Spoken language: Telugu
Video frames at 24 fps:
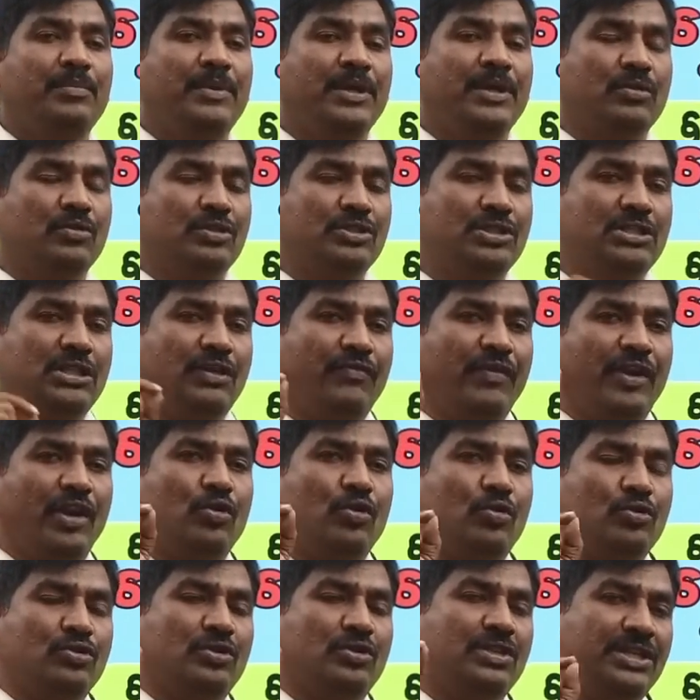మీకు చివరి
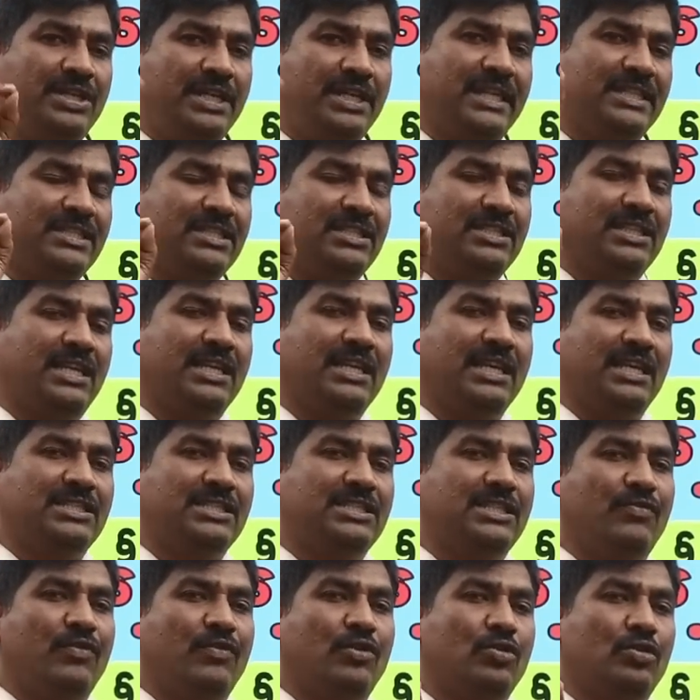రోజు డిఎస్సీ జరిగే
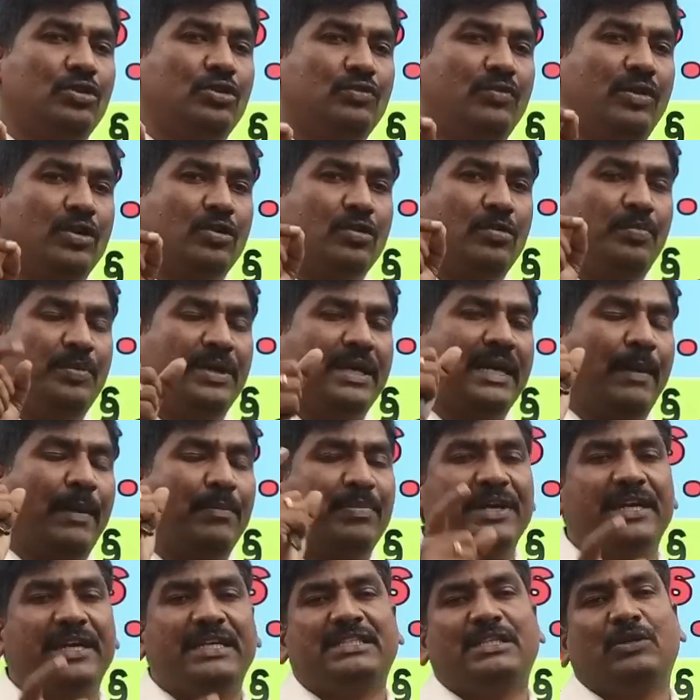చివరి రోజు వరకు మీకు
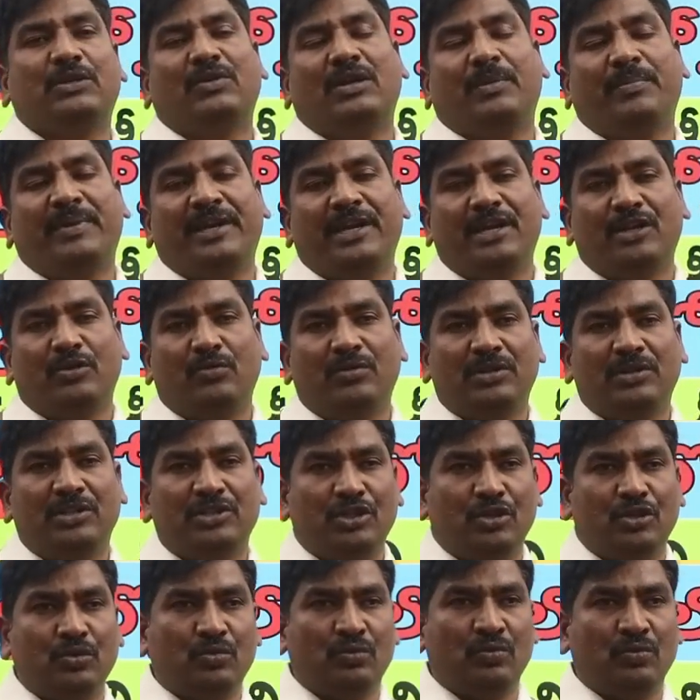అప్డేట్స్ ఇవ్వడం
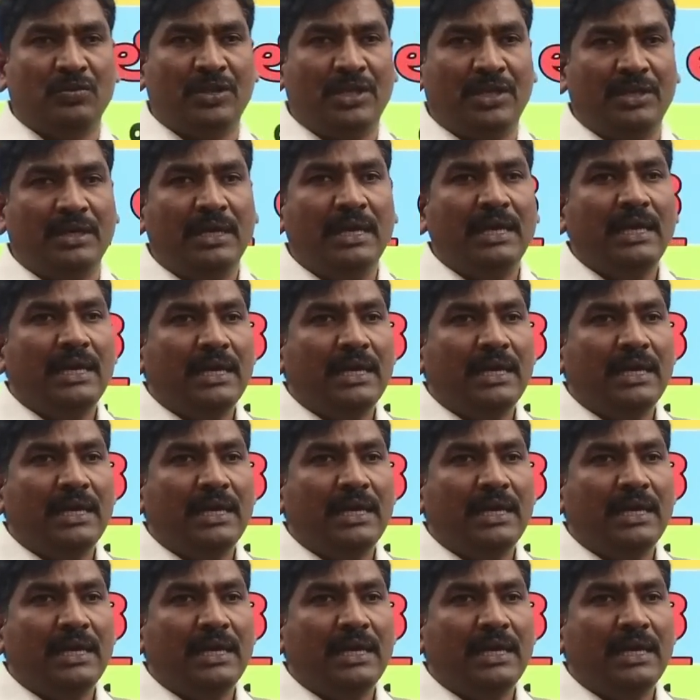అనేటువంటిది జరుగుతుంది